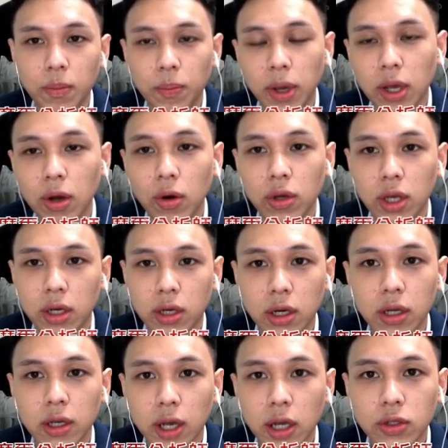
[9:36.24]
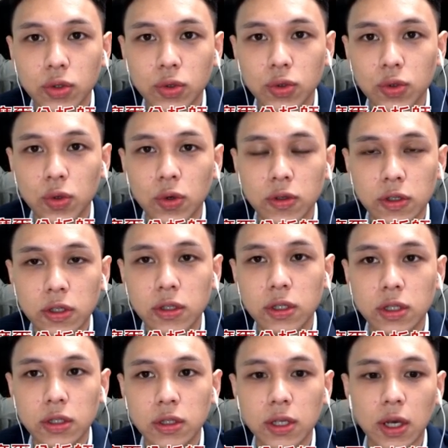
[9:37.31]
背后也可以看出说，四
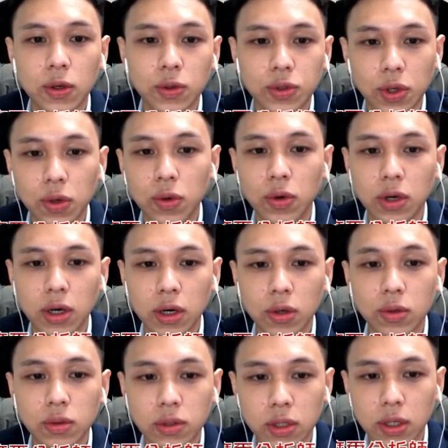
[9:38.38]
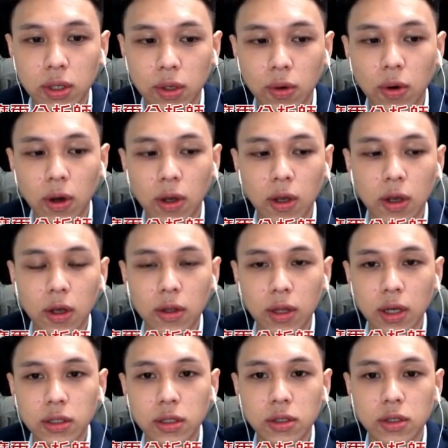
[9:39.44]
星在于中国客户这一块，
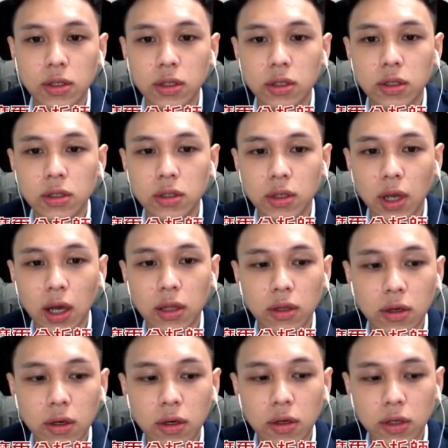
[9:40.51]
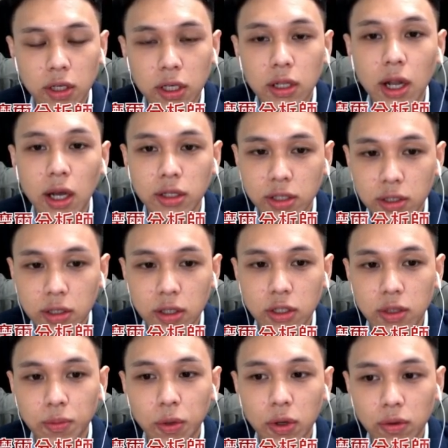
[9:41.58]
它其实它的依赖性已
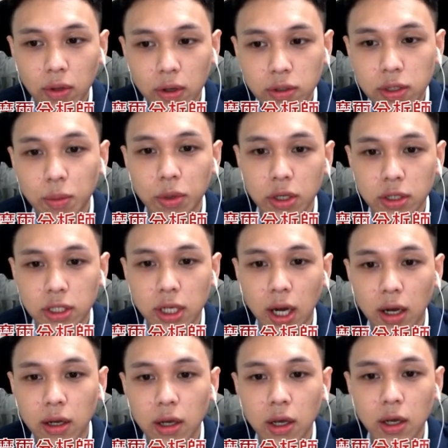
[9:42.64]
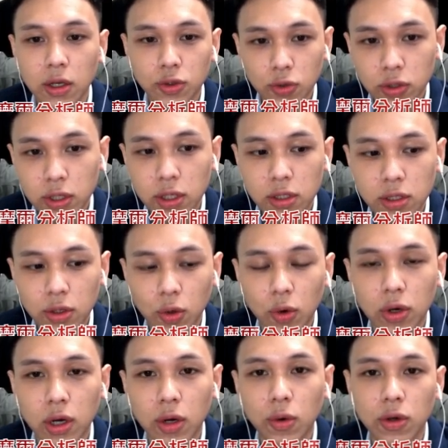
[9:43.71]
经没有到这么的强，所以这次国
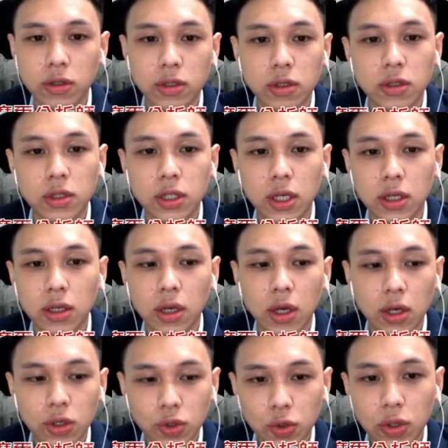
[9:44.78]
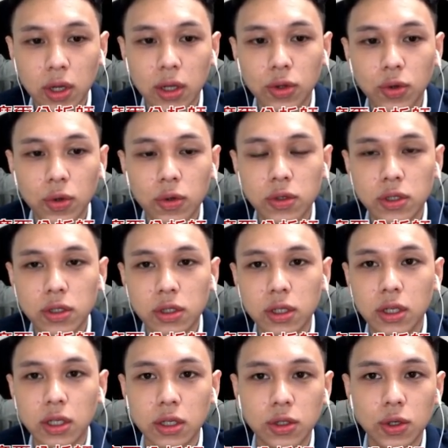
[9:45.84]
科委事件虽然对于四
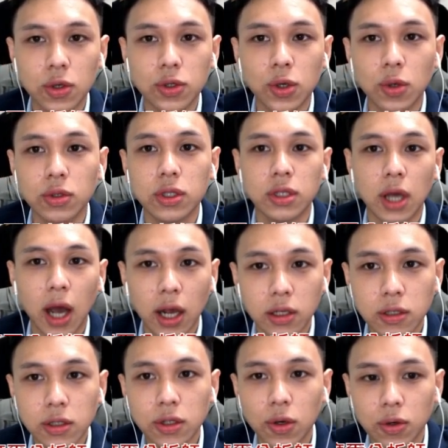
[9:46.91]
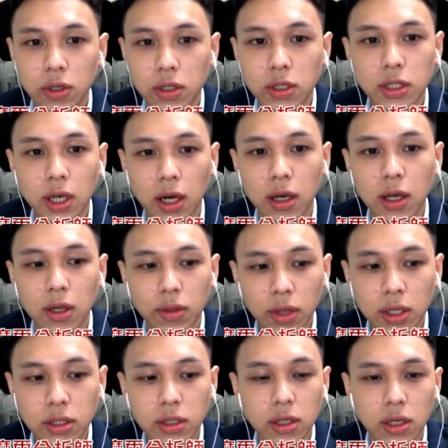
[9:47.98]
星的营收冲击还是有影响，
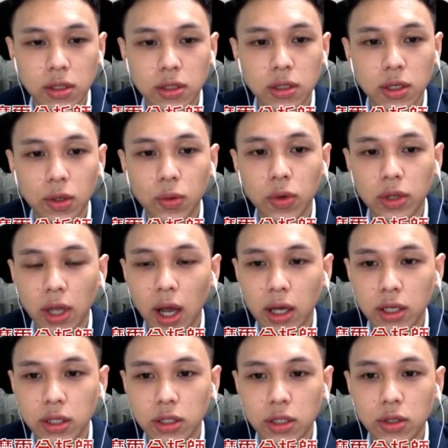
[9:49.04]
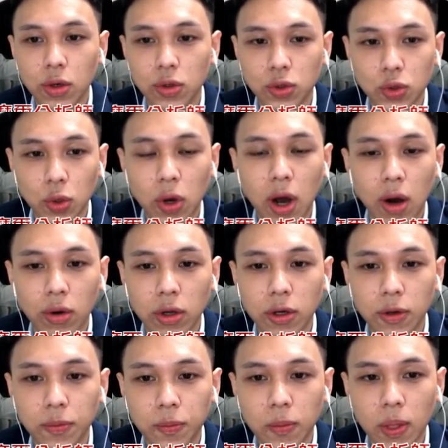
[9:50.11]
但是也是因为它已经有做好
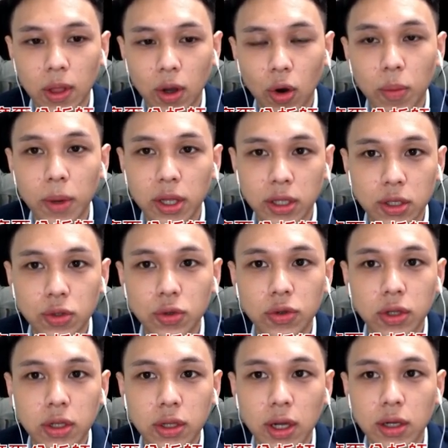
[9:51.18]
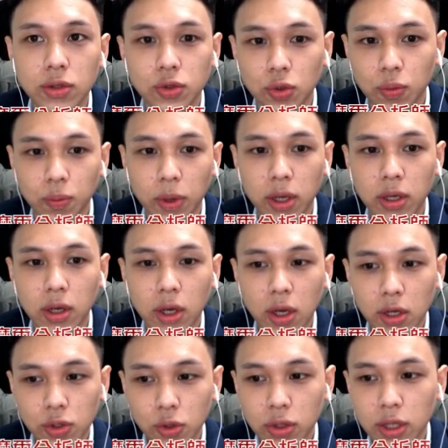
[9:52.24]
了欧美地区订单的准备，
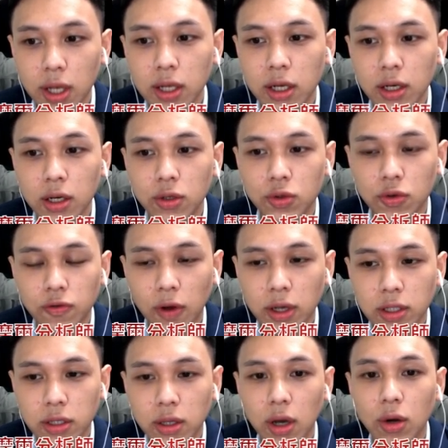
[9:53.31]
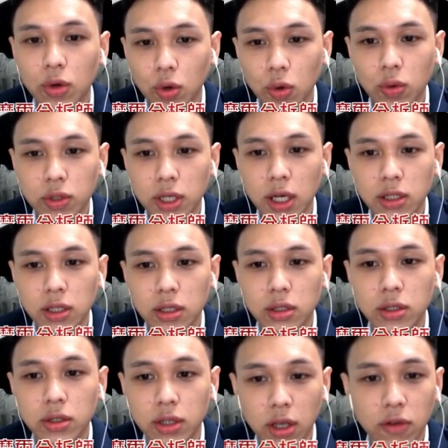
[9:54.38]
所以大家可以去发现到股价其
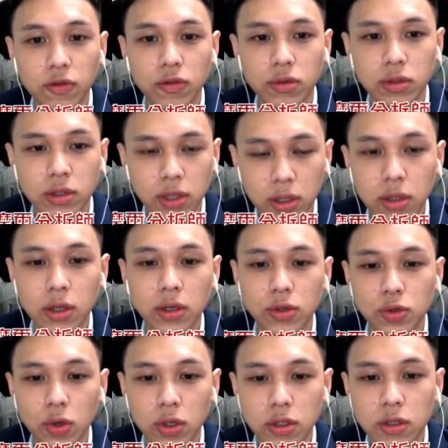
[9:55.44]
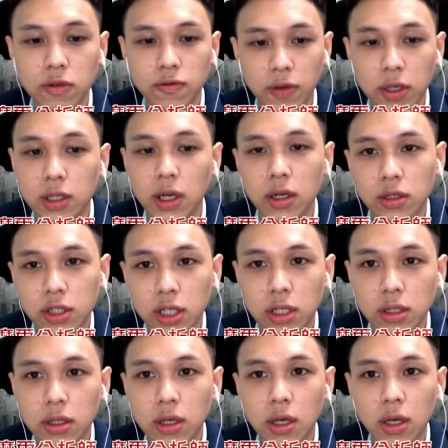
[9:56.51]
实跌幅真的算是非常
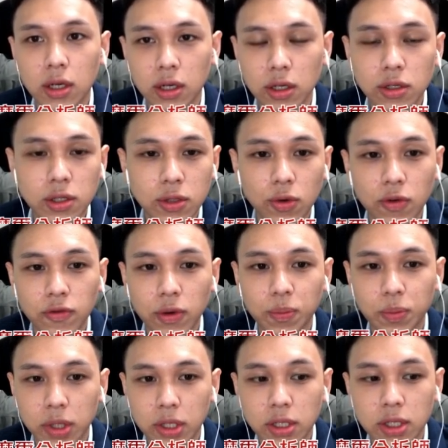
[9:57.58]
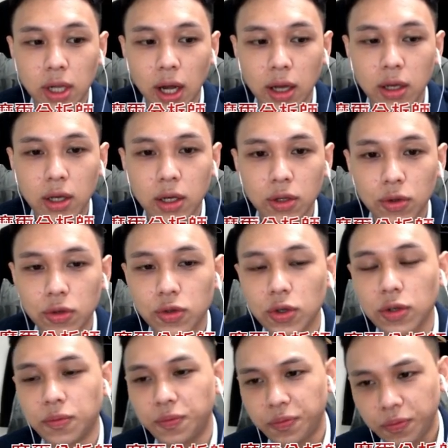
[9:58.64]
轻，跟四月份比起来，
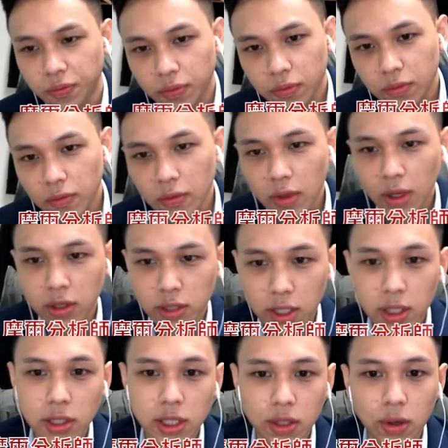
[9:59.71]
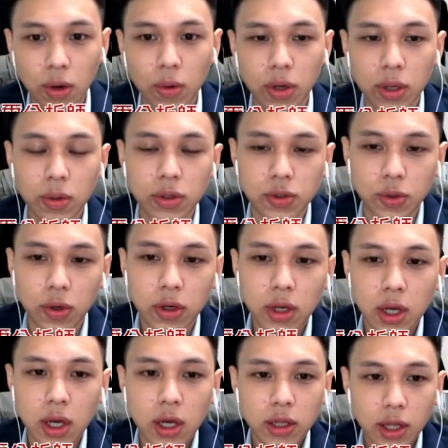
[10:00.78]
所以这个情况我认为说。
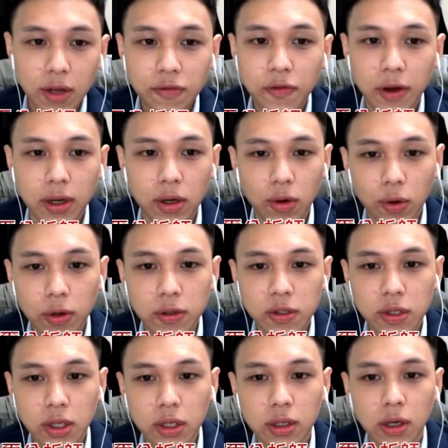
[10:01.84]
它反而会是一